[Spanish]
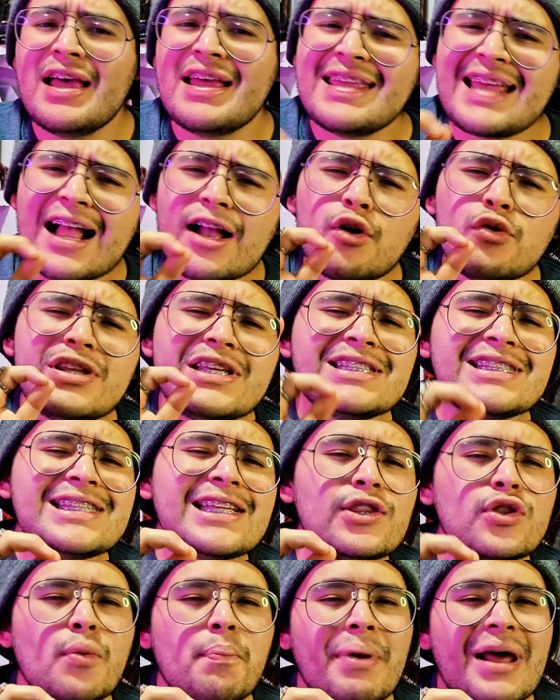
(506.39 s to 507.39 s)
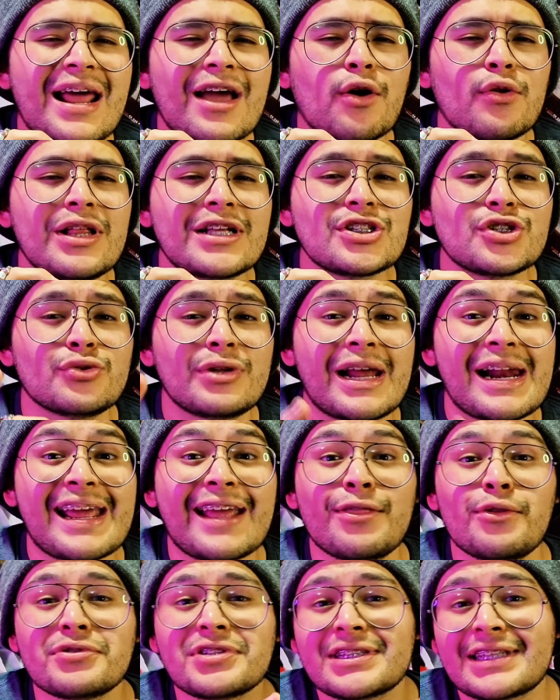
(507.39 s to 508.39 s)
y algo distinto para coleccionar
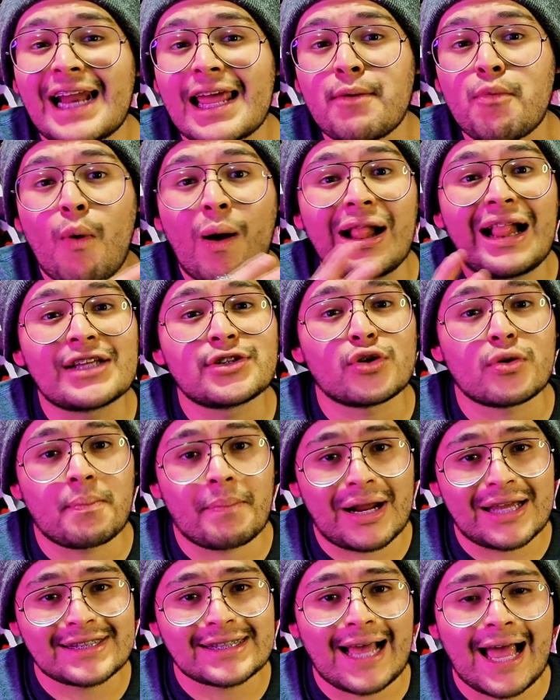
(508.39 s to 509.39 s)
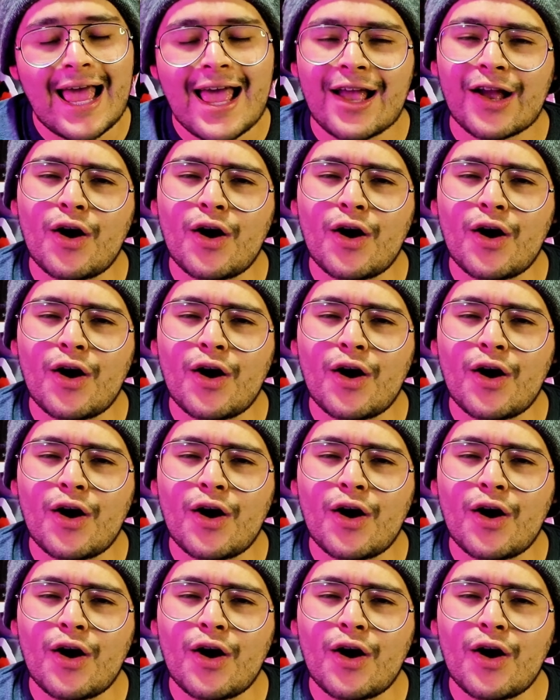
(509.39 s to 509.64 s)
que nos trae Voila! sorpresa.